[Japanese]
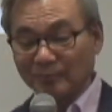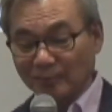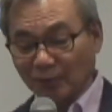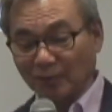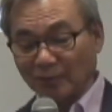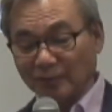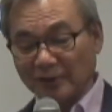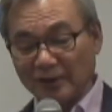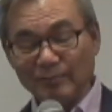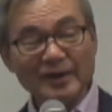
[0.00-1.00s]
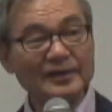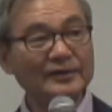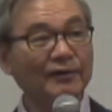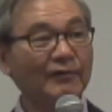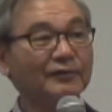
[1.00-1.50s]
もう
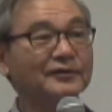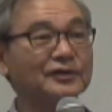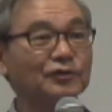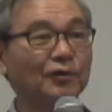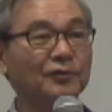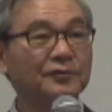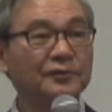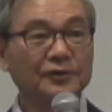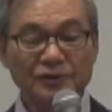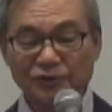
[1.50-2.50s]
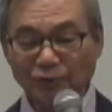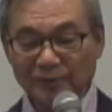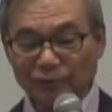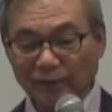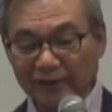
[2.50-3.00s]
イメージが湧くでしょ
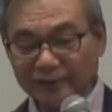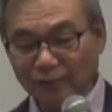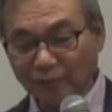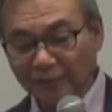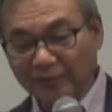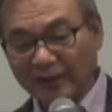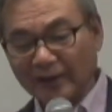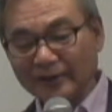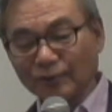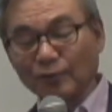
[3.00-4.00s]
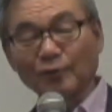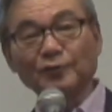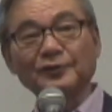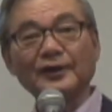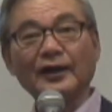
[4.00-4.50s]
人々がどんなに
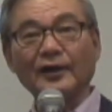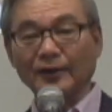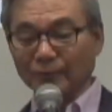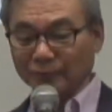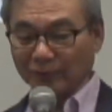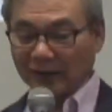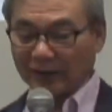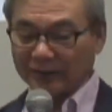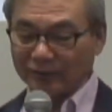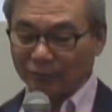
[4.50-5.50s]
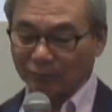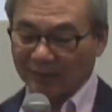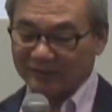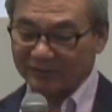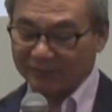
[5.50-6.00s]
喜んでこのカリオの
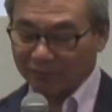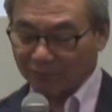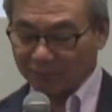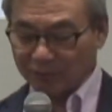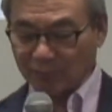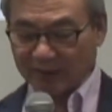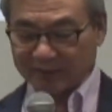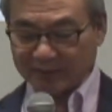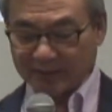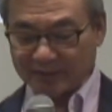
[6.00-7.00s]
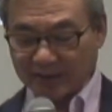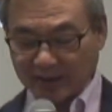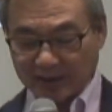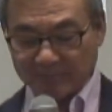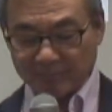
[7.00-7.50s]
祭りを祝っていた
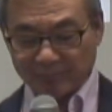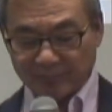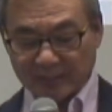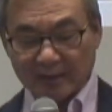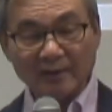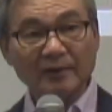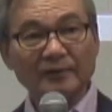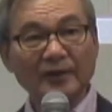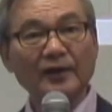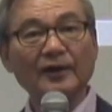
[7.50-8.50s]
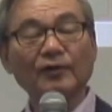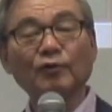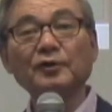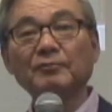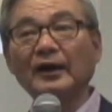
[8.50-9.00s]
か。で、
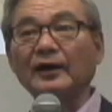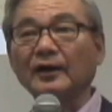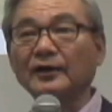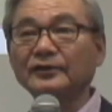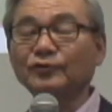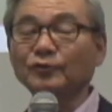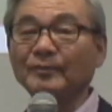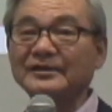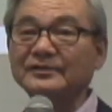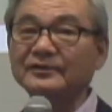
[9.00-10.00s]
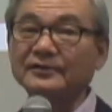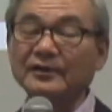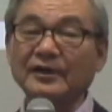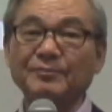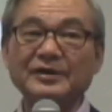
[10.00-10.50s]
これはカリオの祭りっ
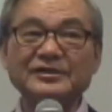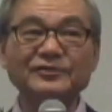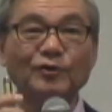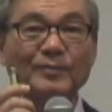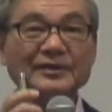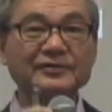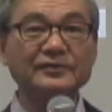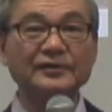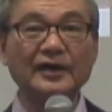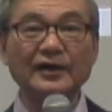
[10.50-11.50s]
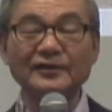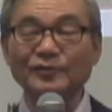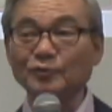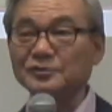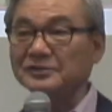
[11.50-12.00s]
ていうのは水の祭りであり
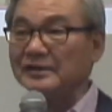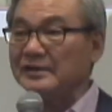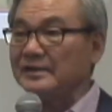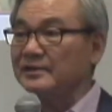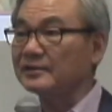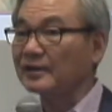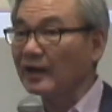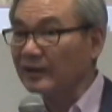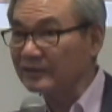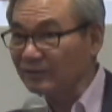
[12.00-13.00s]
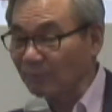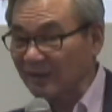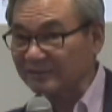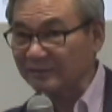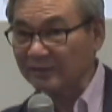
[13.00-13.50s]
同時に光の
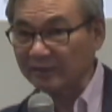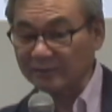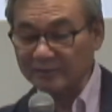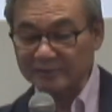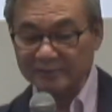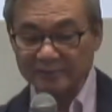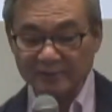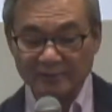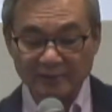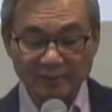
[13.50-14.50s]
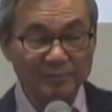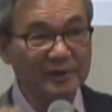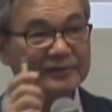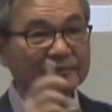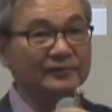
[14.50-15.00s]
祭りなんです。
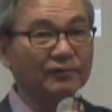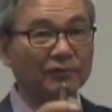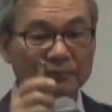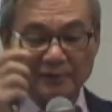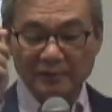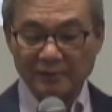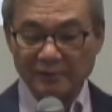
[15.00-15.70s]
水と